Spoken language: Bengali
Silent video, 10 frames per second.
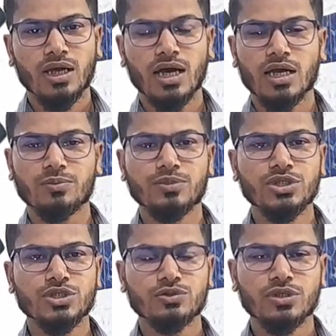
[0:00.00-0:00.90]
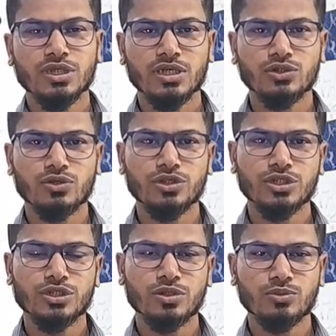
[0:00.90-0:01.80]
আর বিশেষ করে তার
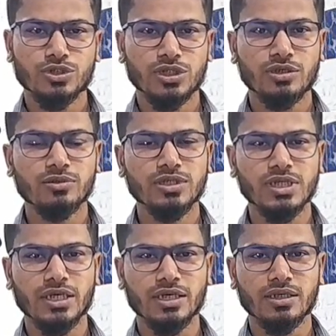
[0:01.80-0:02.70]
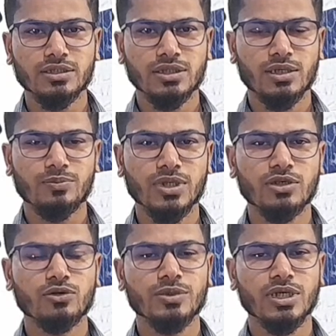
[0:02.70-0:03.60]
জন্ডিসের সমস্যাটা হয়ে যায় কিনা সেরাম
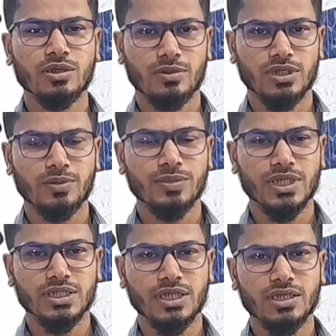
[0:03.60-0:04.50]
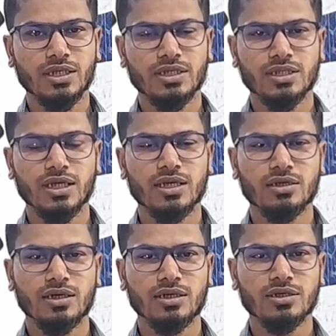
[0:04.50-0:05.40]
রোবিন লেভেলটা বেড়ে যায় কিনা এটা তার
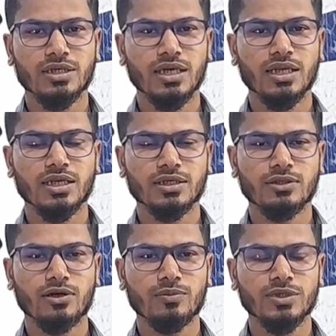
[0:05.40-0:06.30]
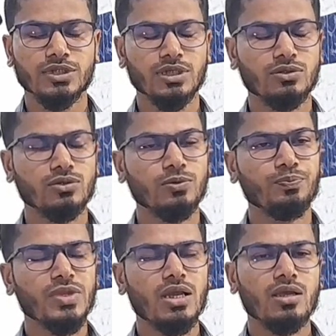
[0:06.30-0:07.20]
খেয়াল রাখতে হবে যেহেতু
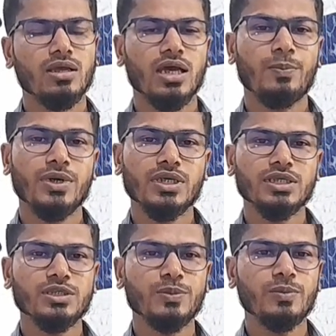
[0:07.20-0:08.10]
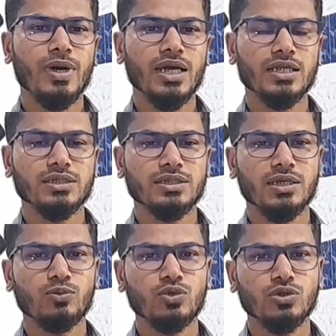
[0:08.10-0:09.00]
হ্যাপাটাইটিস বি ভাইরাসটা
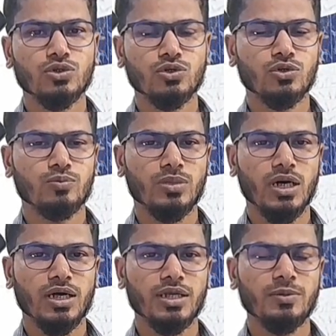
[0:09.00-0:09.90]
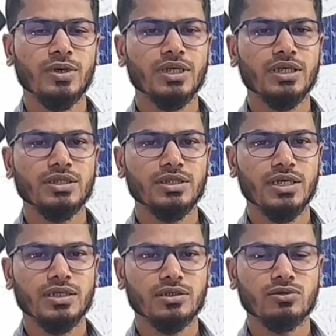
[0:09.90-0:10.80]
মূলত লিভার কেন্দ্রিক
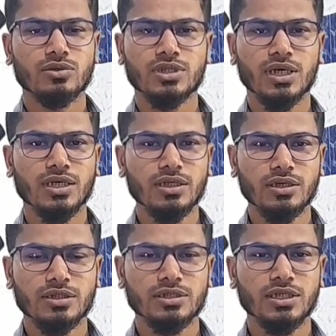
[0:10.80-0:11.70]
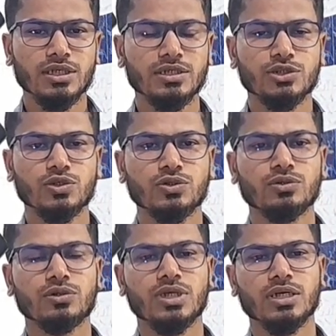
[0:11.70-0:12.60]
অ্যাটাক করে থাকে সেক্ষেত্রে
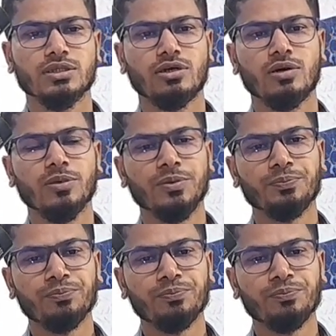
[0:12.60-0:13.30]
সতর্ক থাকতে হবে